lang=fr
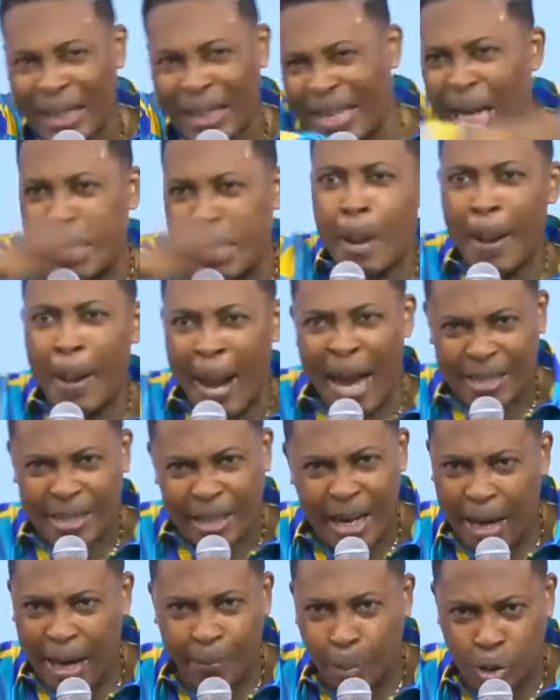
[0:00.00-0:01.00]
il est
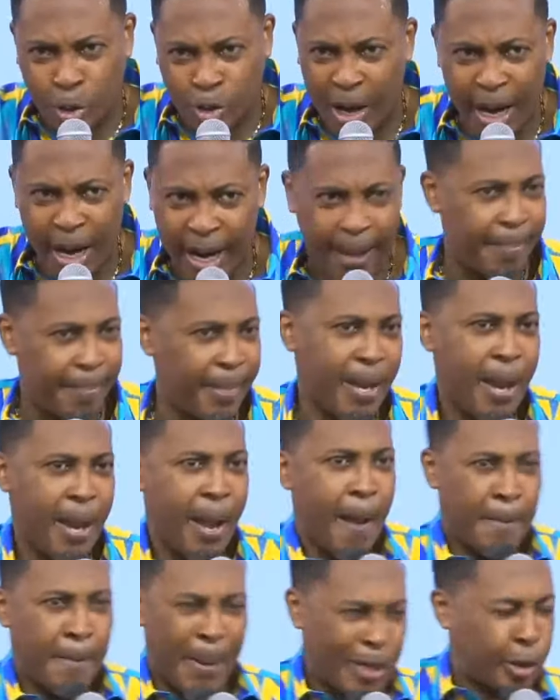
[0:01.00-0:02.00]
débarrassé de l'atmosphère.
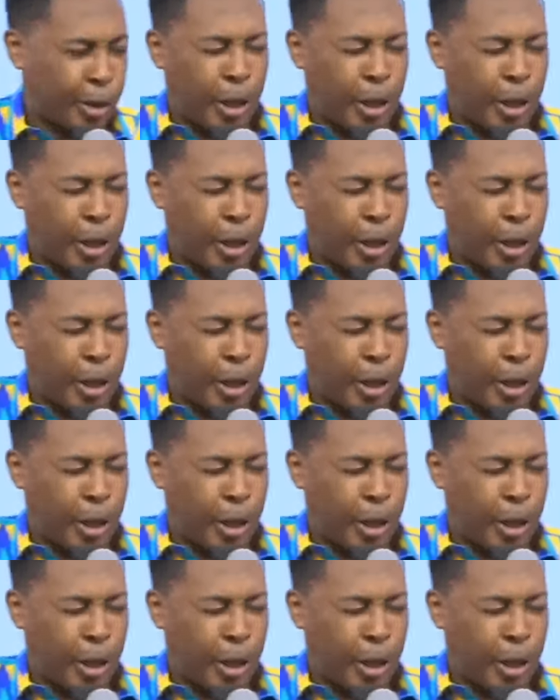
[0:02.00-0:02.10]
Parce